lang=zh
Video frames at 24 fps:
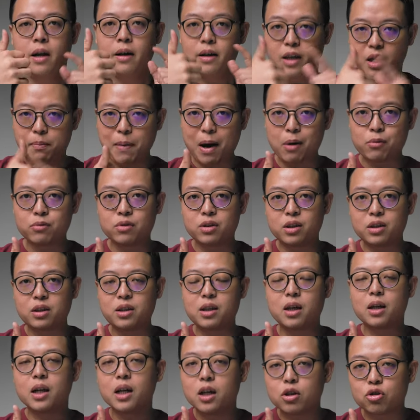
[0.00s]
一百五十 C
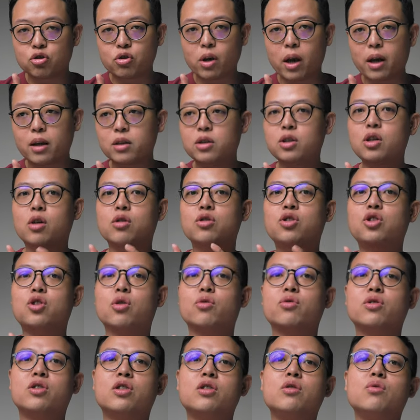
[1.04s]
C 的热水是用
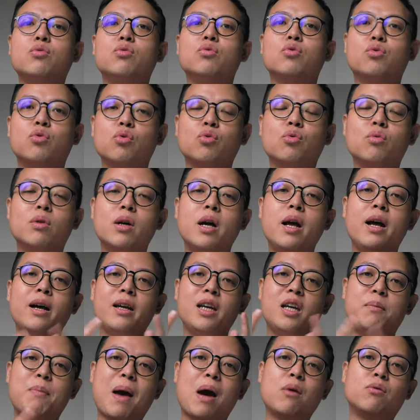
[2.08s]
九十五度，
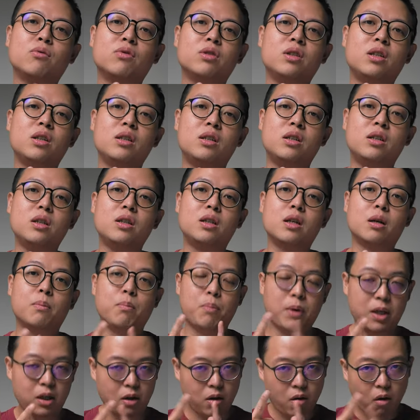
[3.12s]
一百五十 C C 的
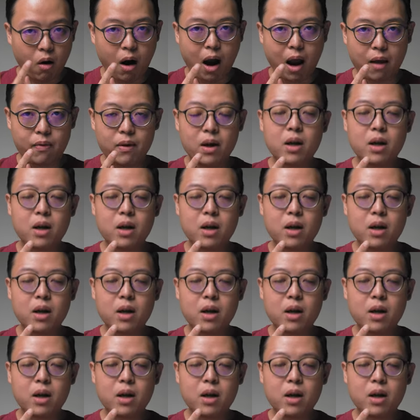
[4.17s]
冰块